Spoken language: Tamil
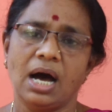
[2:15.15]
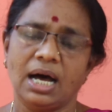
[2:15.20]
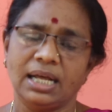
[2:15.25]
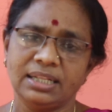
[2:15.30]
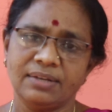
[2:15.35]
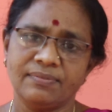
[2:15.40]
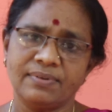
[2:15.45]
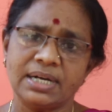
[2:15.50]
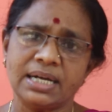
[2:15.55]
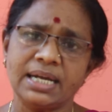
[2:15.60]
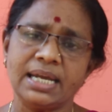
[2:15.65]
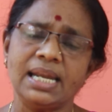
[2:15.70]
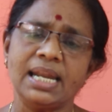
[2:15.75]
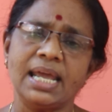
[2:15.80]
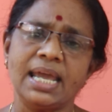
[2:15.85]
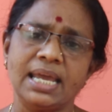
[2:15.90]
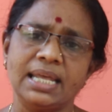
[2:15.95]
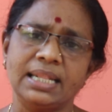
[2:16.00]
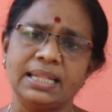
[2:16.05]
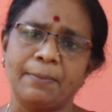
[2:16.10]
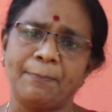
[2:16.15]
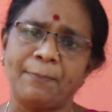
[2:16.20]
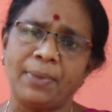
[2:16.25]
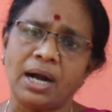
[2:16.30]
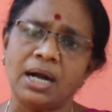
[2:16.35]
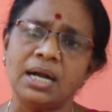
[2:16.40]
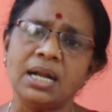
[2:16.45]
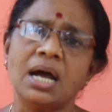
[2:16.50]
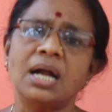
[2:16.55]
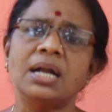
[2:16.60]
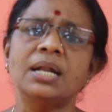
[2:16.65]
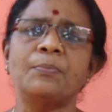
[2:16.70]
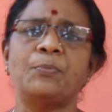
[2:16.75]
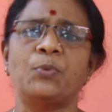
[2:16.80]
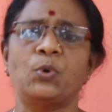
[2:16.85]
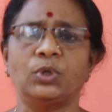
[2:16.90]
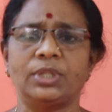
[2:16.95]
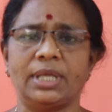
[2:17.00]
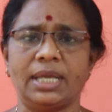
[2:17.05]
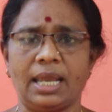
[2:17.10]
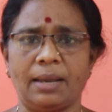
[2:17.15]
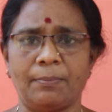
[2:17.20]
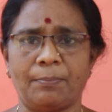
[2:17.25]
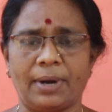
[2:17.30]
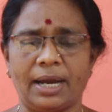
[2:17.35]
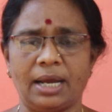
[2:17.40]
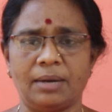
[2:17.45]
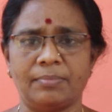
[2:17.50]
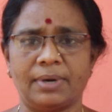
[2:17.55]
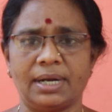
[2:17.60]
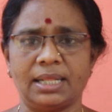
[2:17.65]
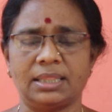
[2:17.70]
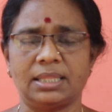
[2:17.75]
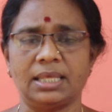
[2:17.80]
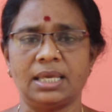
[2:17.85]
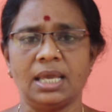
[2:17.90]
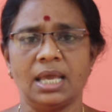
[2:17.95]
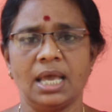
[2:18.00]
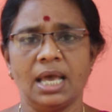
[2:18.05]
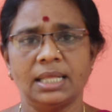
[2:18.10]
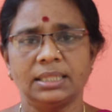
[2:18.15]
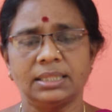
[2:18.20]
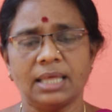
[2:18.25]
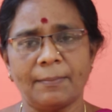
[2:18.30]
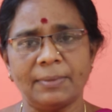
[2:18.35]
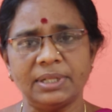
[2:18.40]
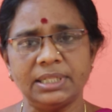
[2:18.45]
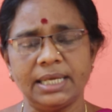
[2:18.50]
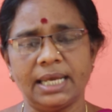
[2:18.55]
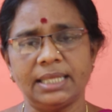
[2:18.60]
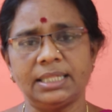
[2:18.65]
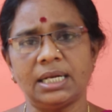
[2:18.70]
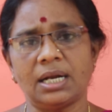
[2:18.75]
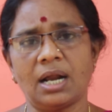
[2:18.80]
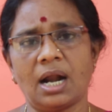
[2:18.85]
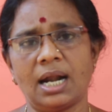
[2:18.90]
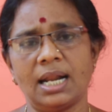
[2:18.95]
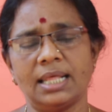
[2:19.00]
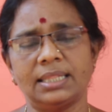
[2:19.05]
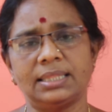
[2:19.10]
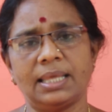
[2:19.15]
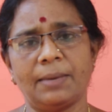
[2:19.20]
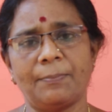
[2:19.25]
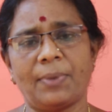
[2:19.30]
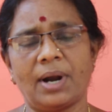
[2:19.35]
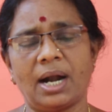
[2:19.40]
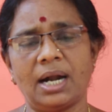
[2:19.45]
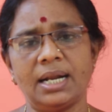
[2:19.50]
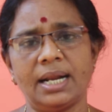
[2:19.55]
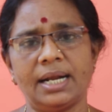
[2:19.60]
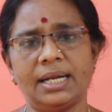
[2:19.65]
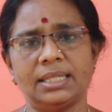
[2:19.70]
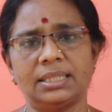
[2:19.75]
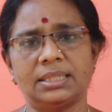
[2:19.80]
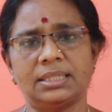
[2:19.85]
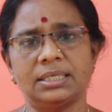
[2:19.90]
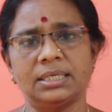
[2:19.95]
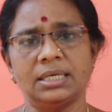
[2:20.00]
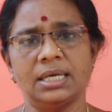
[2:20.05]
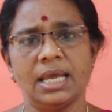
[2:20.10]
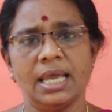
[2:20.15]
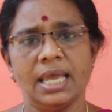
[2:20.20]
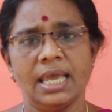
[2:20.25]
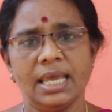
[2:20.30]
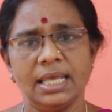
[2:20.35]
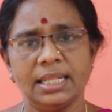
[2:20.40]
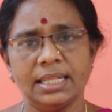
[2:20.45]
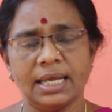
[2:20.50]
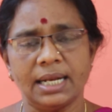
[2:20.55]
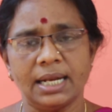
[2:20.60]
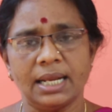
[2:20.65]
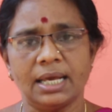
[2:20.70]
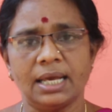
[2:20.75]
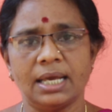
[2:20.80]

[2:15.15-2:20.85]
அந்த வகையிலே இந்த பாழான போதையை பயன்படுத்தி தமது எதிர்காலத்தை பாழடித்து இந்த